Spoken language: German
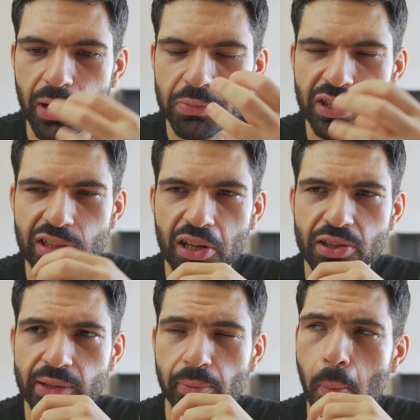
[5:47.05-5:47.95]
beim
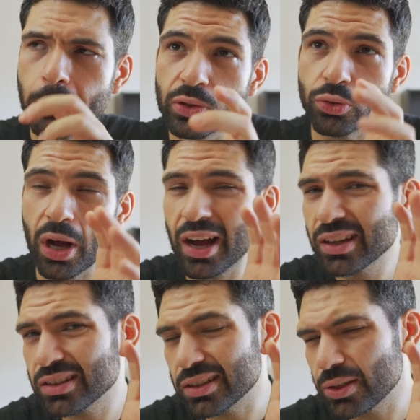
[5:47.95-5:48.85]
Zersetzen zu
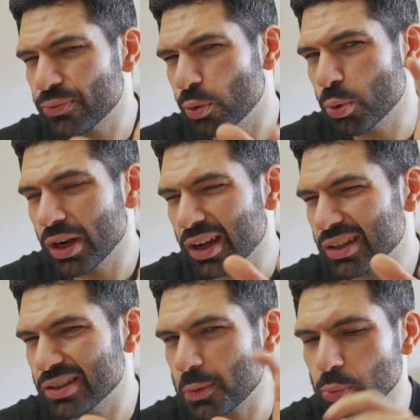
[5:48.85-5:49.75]
80,
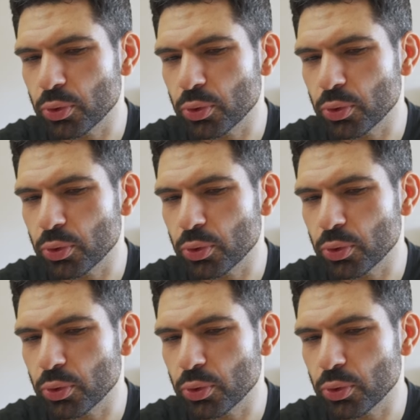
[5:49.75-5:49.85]
85